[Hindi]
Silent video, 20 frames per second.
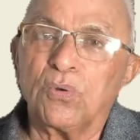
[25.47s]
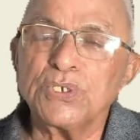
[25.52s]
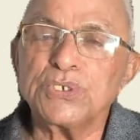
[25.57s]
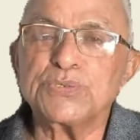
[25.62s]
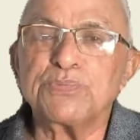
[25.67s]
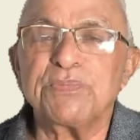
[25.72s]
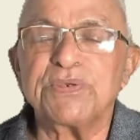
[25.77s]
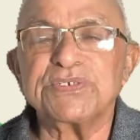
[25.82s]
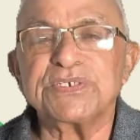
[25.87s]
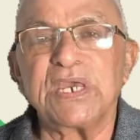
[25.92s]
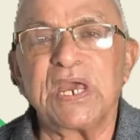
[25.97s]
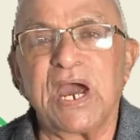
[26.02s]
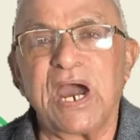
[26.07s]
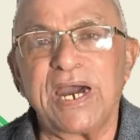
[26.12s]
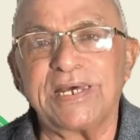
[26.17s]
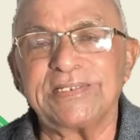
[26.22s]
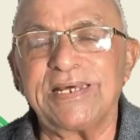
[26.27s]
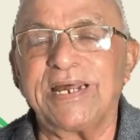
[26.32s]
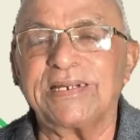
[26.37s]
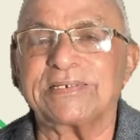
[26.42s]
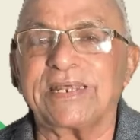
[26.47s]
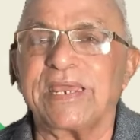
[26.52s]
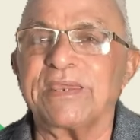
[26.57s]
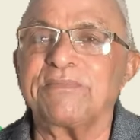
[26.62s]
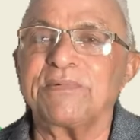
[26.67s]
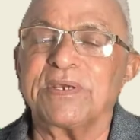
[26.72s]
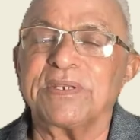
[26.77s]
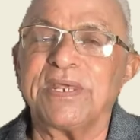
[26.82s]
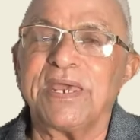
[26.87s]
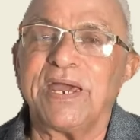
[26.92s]
इसमें से आधा
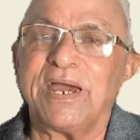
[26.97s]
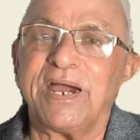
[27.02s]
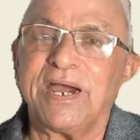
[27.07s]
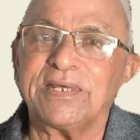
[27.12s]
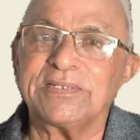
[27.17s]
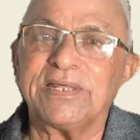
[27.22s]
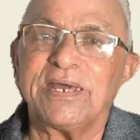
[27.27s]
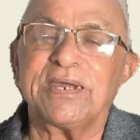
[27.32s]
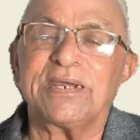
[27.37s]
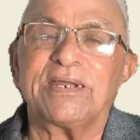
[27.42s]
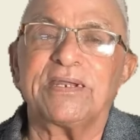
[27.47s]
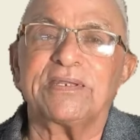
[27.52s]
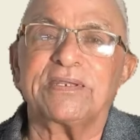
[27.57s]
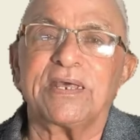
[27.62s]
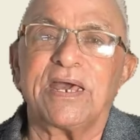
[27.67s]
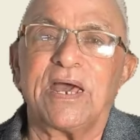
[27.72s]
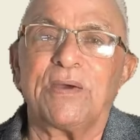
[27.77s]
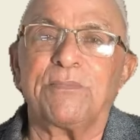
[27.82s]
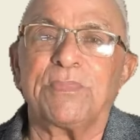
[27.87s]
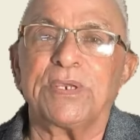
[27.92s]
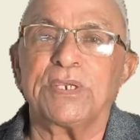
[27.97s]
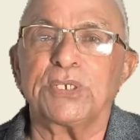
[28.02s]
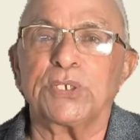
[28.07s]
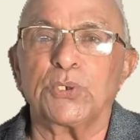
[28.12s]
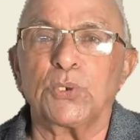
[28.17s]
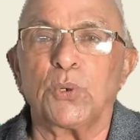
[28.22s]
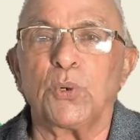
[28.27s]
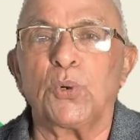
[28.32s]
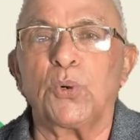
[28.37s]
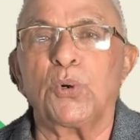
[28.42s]
टाइम यानी आधा घंटा हमें
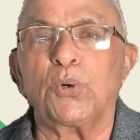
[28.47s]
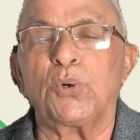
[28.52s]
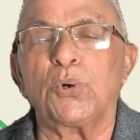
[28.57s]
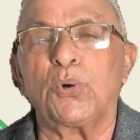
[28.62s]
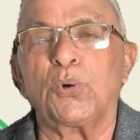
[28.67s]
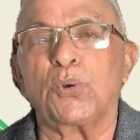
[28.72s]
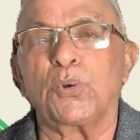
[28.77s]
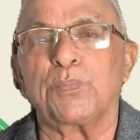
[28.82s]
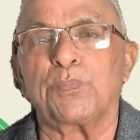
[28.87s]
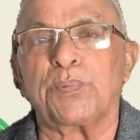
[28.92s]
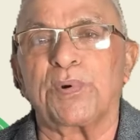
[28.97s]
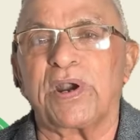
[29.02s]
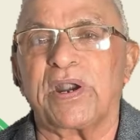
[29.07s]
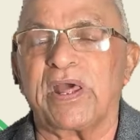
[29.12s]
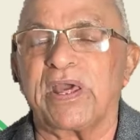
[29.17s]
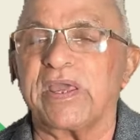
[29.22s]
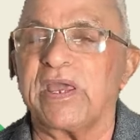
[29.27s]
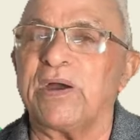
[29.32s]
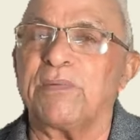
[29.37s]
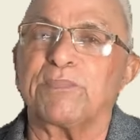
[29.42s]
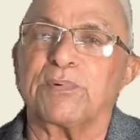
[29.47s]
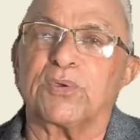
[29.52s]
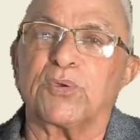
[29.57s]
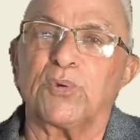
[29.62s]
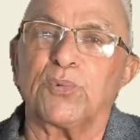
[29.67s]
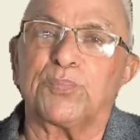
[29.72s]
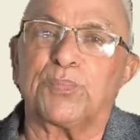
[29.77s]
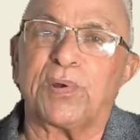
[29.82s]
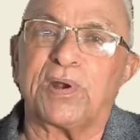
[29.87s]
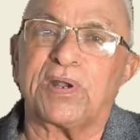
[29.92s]
योग और प्राणायाम के
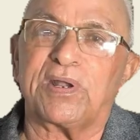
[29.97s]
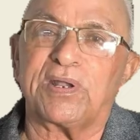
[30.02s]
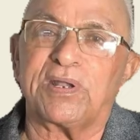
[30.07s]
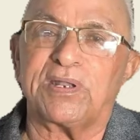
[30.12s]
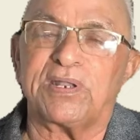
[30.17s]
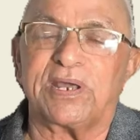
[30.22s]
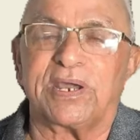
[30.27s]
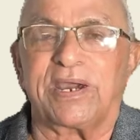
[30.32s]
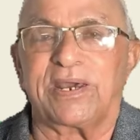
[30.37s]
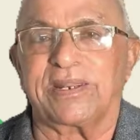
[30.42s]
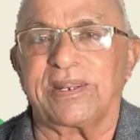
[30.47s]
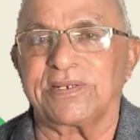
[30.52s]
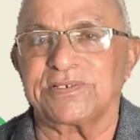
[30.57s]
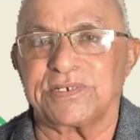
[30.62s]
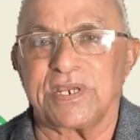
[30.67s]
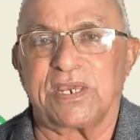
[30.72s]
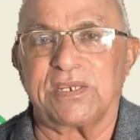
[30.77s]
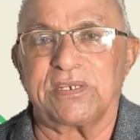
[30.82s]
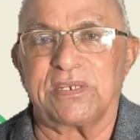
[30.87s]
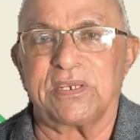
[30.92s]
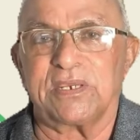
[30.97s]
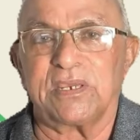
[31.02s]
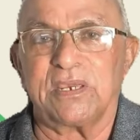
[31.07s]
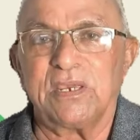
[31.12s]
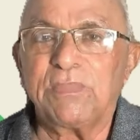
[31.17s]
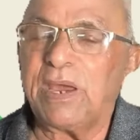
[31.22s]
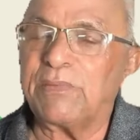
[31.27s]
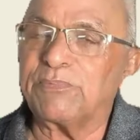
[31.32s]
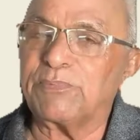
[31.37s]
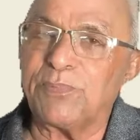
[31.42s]
ऊपर लगाना चाहिए
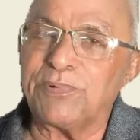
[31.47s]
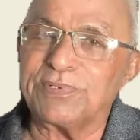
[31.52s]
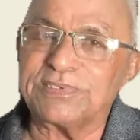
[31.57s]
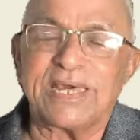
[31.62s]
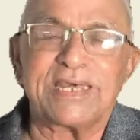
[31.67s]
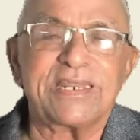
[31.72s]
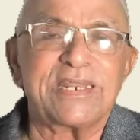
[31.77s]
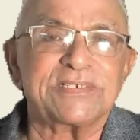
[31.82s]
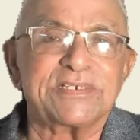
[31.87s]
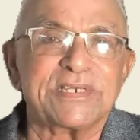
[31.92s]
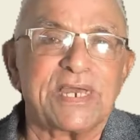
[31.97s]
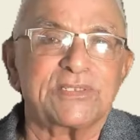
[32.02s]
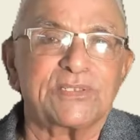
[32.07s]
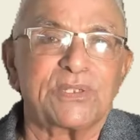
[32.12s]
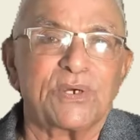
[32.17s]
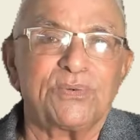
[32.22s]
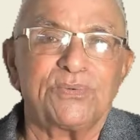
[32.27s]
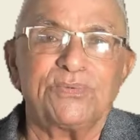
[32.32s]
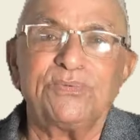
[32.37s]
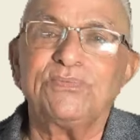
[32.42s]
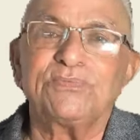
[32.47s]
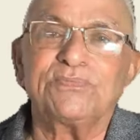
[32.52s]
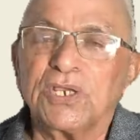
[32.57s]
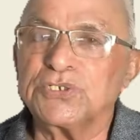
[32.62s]
मैं आपको बताना चाहता हूं